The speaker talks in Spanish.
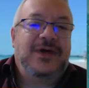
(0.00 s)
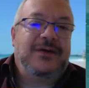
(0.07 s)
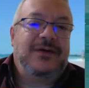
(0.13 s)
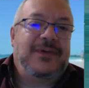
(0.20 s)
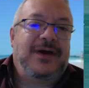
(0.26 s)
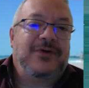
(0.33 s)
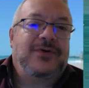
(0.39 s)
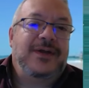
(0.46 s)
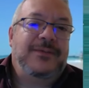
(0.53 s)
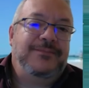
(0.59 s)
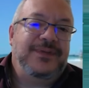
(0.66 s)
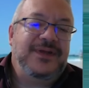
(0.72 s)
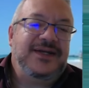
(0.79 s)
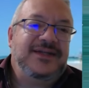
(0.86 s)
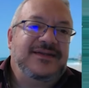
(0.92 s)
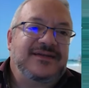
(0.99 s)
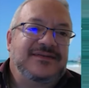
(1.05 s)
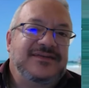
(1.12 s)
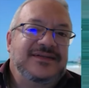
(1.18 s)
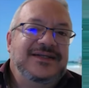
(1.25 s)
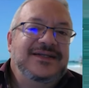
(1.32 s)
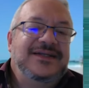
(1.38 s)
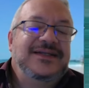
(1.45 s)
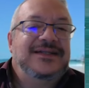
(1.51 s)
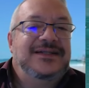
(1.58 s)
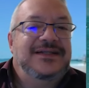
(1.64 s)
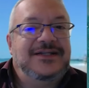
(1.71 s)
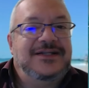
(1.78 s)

hermanos espíritas de